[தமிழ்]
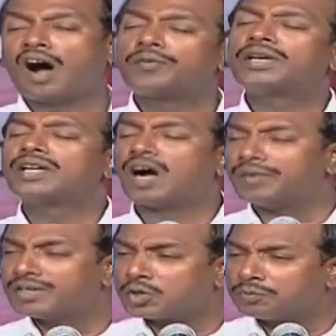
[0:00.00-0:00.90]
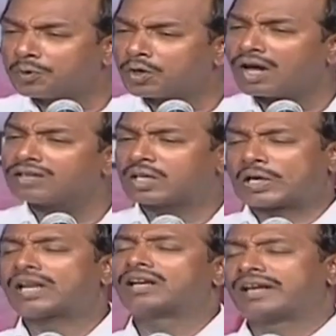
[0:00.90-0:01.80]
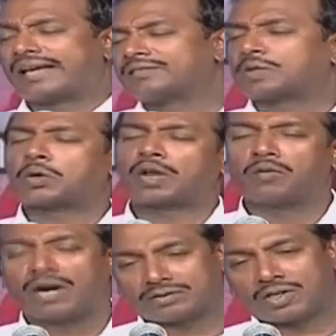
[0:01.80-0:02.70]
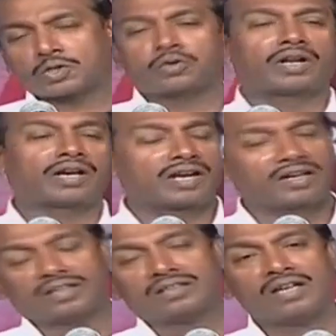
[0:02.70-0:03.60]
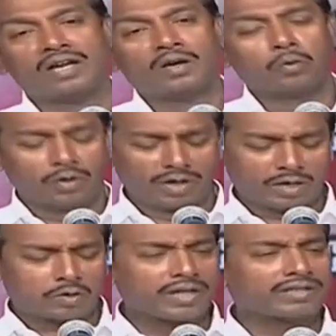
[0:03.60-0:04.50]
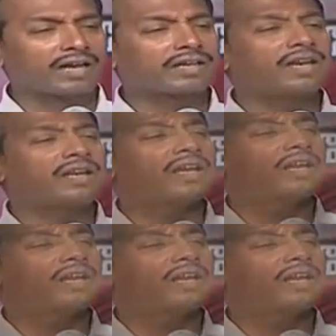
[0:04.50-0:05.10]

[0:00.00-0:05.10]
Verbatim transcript: ஆவியை அவித்த போடாதர்கள் என்று கத்தருடைய வார்த்தை சொல்லுகிறது உங்களுக்குள்ள இந்த அக்கனி